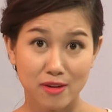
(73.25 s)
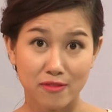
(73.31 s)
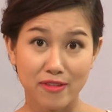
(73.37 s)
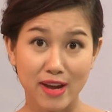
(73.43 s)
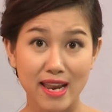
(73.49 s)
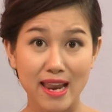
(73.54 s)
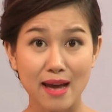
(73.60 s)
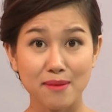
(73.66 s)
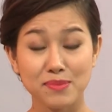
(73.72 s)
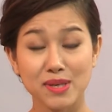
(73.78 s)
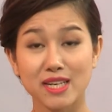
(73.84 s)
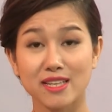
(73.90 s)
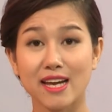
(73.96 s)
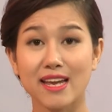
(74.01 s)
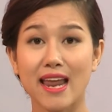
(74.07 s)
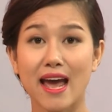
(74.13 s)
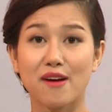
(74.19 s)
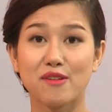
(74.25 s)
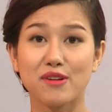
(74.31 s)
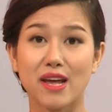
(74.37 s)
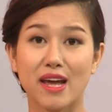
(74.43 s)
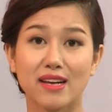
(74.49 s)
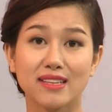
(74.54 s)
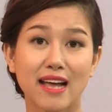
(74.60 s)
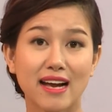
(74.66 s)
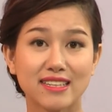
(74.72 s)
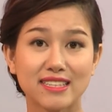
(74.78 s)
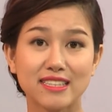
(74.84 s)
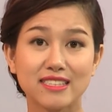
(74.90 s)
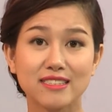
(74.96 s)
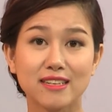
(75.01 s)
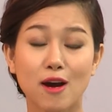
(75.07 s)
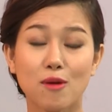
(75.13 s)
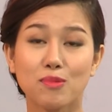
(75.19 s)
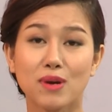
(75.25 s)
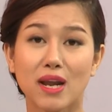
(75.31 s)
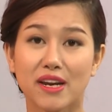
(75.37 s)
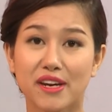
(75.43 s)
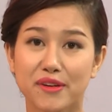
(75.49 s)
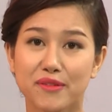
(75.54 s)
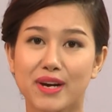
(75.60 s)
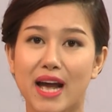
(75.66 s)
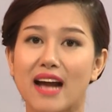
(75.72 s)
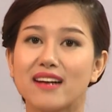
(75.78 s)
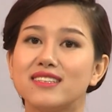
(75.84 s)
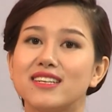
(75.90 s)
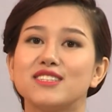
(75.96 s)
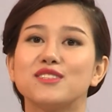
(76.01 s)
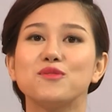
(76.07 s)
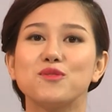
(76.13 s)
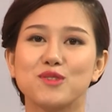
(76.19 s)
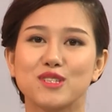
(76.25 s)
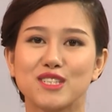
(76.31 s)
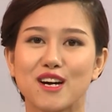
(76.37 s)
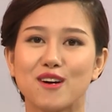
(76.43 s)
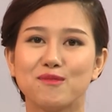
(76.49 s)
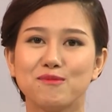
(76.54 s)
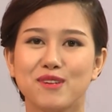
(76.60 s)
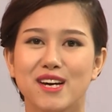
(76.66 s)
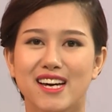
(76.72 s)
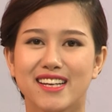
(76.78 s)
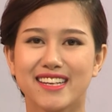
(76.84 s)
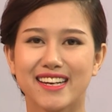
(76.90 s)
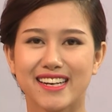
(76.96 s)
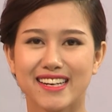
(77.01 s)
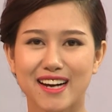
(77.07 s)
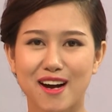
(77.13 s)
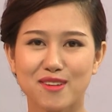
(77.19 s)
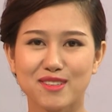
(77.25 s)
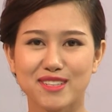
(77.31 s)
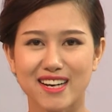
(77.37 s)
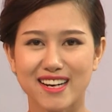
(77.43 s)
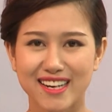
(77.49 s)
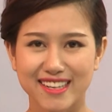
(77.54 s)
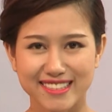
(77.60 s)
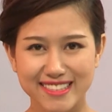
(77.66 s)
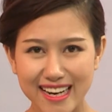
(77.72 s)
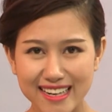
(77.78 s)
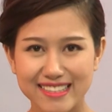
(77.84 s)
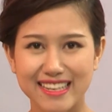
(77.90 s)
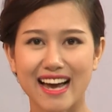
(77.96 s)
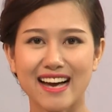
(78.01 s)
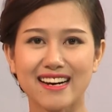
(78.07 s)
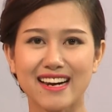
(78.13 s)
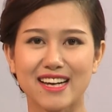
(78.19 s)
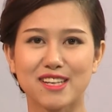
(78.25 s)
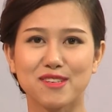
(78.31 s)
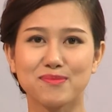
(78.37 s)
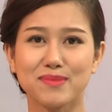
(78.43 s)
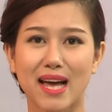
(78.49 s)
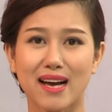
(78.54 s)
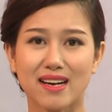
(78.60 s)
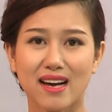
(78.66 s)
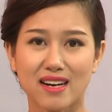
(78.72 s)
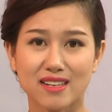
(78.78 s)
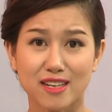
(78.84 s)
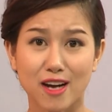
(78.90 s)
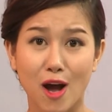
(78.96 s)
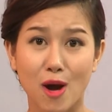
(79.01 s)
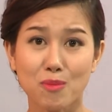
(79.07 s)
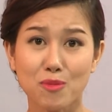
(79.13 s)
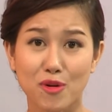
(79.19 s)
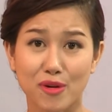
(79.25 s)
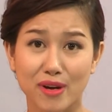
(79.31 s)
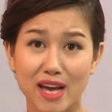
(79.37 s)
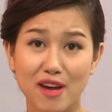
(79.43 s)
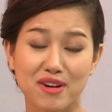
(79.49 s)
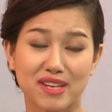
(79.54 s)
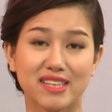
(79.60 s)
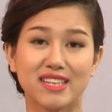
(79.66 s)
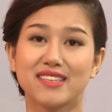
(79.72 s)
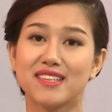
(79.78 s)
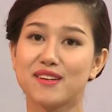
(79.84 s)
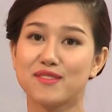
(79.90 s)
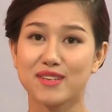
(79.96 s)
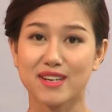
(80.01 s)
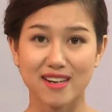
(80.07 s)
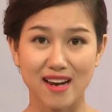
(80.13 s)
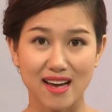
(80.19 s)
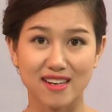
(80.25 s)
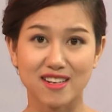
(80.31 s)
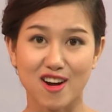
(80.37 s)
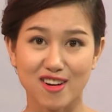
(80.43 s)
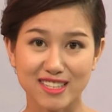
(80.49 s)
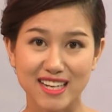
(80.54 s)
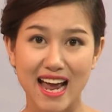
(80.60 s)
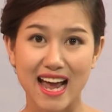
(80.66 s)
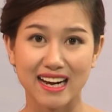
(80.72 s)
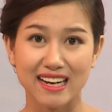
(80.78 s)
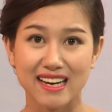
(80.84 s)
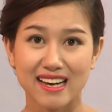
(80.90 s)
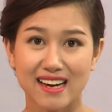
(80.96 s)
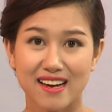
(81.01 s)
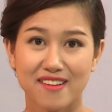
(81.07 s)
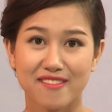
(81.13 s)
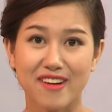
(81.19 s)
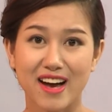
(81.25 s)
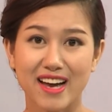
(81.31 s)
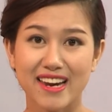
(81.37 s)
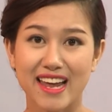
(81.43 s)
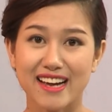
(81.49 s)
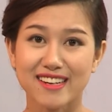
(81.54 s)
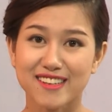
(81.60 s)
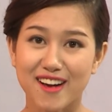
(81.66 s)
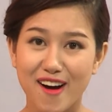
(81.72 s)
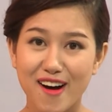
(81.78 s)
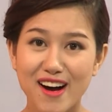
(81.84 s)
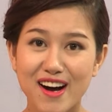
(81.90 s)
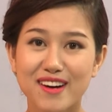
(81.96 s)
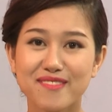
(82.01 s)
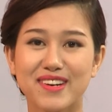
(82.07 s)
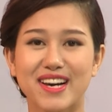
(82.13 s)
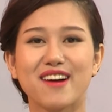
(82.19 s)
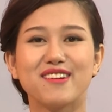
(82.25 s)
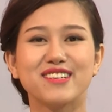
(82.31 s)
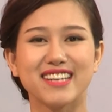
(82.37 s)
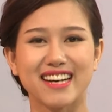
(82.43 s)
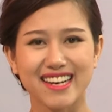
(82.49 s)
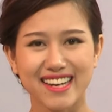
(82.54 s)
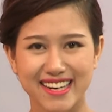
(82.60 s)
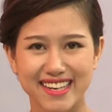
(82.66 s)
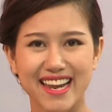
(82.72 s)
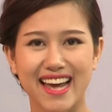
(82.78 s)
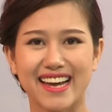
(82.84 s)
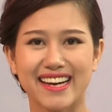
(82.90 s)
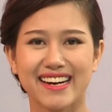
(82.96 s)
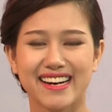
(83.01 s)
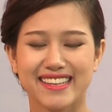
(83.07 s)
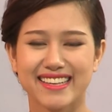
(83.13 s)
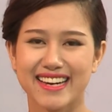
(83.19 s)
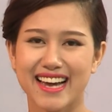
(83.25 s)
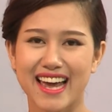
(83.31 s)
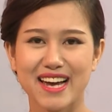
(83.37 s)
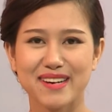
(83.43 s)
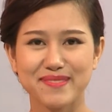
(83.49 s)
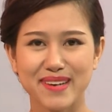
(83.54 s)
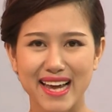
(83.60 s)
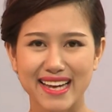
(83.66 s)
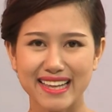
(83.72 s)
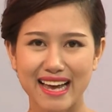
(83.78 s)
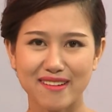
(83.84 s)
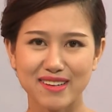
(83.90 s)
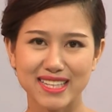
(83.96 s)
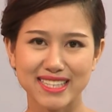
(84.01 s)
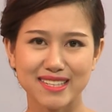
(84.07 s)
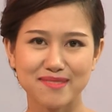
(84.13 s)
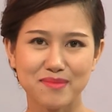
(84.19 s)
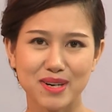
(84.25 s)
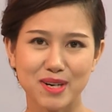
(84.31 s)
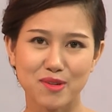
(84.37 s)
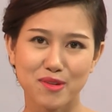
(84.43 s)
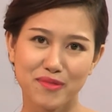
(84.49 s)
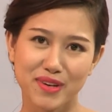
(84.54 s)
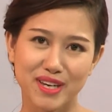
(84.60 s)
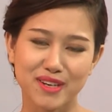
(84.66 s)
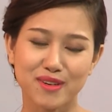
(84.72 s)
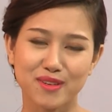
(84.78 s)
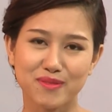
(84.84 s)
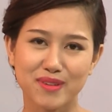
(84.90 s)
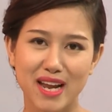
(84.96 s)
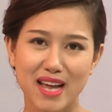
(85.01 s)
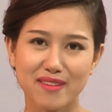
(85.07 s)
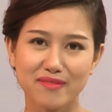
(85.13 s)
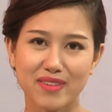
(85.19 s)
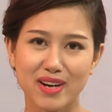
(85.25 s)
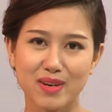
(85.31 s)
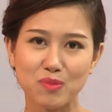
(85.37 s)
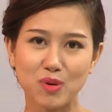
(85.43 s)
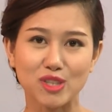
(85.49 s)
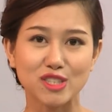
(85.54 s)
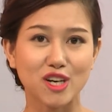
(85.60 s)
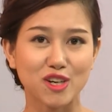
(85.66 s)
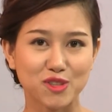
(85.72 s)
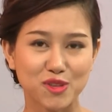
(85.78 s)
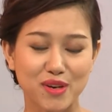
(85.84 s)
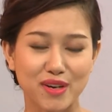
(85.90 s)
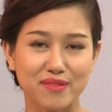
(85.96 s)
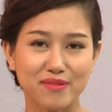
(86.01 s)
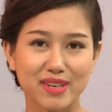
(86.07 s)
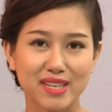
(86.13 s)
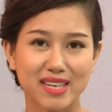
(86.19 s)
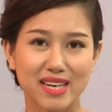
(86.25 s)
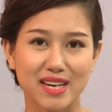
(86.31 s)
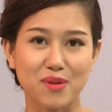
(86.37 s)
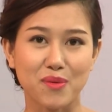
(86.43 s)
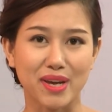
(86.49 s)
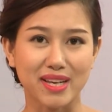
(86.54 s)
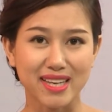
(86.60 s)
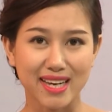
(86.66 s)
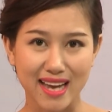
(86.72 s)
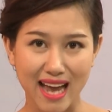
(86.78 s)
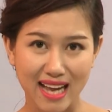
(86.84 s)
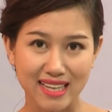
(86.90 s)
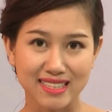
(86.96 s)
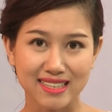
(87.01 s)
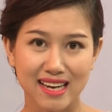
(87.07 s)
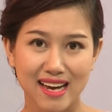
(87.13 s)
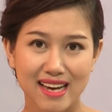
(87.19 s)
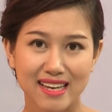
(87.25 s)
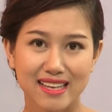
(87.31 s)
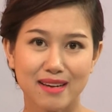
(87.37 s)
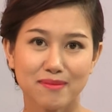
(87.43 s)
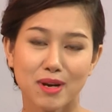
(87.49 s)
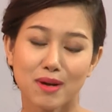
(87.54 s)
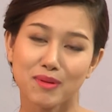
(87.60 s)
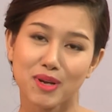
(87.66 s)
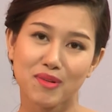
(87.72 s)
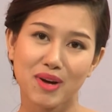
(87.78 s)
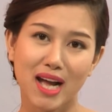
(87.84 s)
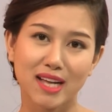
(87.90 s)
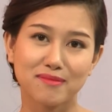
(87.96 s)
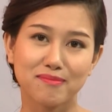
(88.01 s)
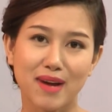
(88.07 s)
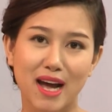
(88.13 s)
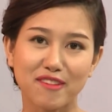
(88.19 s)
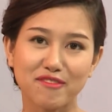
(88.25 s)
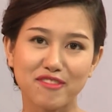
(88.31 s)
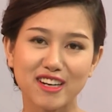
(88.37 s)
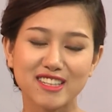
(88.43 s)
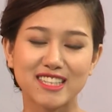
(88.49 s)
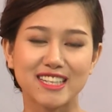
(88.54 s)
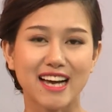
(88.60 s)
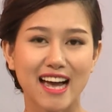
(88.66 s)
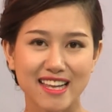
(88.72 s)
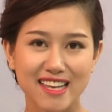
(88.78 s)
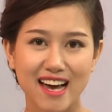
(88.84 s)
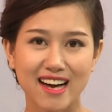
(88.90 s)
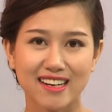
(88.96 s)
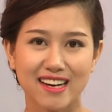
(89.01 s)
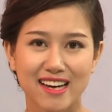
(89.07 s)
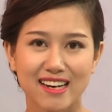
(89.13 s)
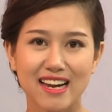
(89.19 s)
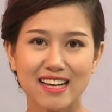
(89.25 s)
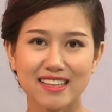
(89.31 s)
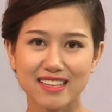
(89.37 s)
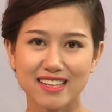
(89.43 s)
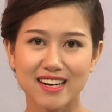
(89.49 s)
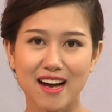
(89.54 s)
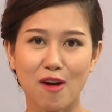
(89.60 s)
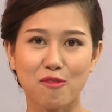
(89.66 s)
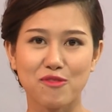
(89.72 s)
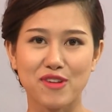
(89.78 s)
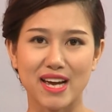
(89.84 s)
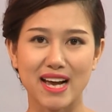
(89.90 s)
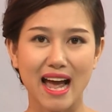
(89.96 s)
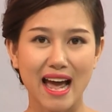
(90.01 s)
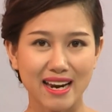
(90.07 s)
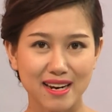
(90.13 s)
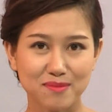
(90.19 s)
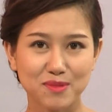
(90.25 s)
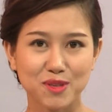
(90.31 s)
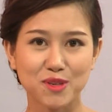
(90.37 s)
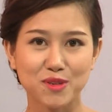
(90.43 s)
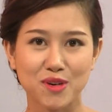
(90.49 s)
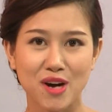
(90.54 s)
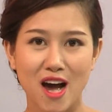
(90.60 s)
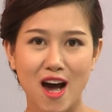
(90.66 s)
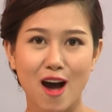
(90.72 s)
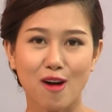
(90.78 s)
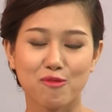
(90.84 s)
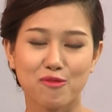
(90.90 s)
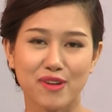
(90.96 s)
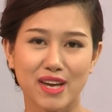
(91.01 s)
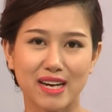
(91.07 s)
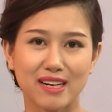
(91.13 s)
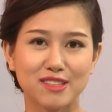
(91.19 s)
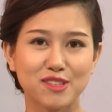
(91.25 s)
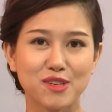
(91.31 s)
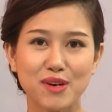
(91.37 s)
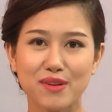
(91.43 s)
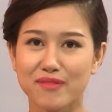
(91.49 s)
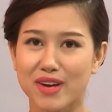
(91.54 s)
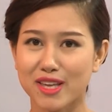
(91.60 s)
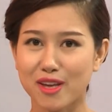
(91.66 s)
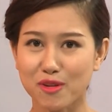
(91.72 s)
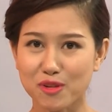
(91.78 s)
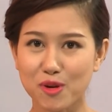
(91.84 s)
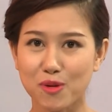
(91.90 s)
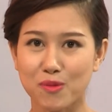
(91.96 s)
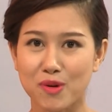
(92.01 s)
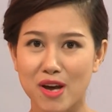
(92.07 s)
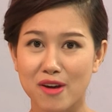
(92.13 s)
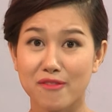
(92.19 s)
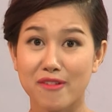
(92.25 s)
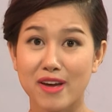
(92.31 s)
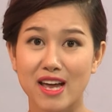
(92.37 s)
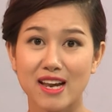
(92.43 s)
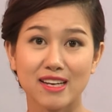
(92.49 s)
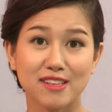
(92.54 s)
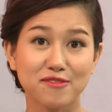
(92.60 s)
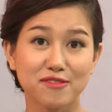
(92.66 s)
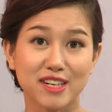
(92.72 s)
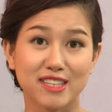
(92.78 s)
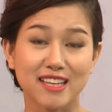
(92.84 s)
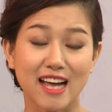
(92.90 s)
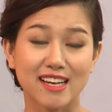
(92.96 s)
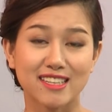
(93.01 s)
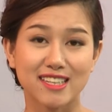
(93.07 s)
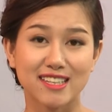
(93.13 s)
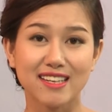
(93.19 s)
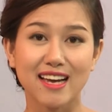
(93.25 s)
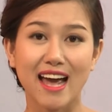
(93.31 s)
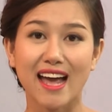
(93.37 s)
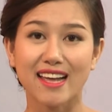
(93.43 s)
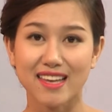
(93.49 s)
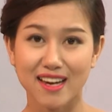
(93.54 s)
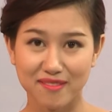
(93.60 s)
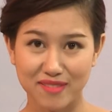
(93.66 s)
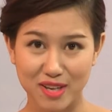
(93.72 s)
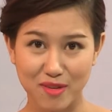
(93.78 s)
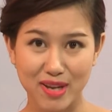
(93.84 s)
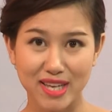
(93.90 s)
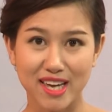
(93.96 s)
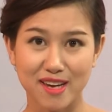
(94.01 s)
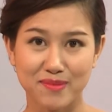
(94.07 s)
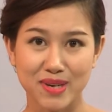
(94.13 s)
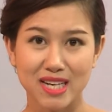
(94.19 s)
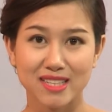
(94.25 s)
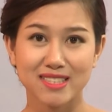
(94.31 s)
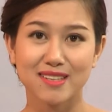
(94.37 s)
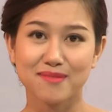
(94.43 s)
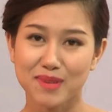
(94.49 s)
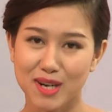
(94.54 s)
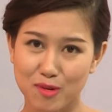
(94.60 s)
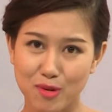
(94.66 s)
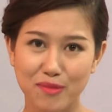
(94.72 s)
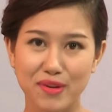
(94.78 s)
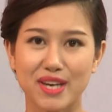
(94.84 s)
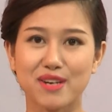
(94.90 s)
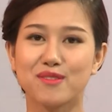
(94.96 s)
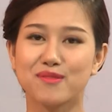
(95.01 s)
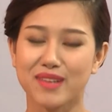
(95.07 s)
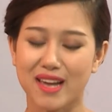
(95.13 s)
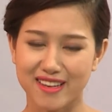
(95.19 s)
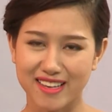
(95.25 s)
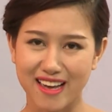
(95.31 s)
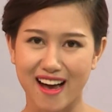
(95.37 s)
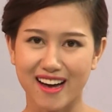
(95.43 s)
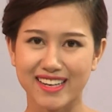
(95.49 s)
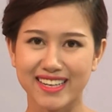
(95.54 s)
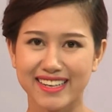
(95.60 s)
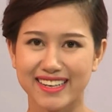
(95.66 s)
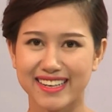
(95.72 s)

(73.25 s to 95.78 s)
Vậy làm như thế nào để tài chính không là điều cản trở trong cuộc sống thì câu trả lời chắc chắn là chúng ta cần có một kế hoạch chi tiêu thật là rõ ràng và để rõ hơn về câu trả lời này thì ngày hôm nay Thảo Ly xin mời quý vị cùng đến với buổi trò chuyện với chị Nguyễn Thị Ánh, giám đốc điều hành mạng phát triển cá nhân đến từ Học viện Adam Khu, học viện chuyên về giáo dục về lĩnh vực tài chính cá nhân và doanh nghiệp. Xin mời quý vị cùng theo dõi.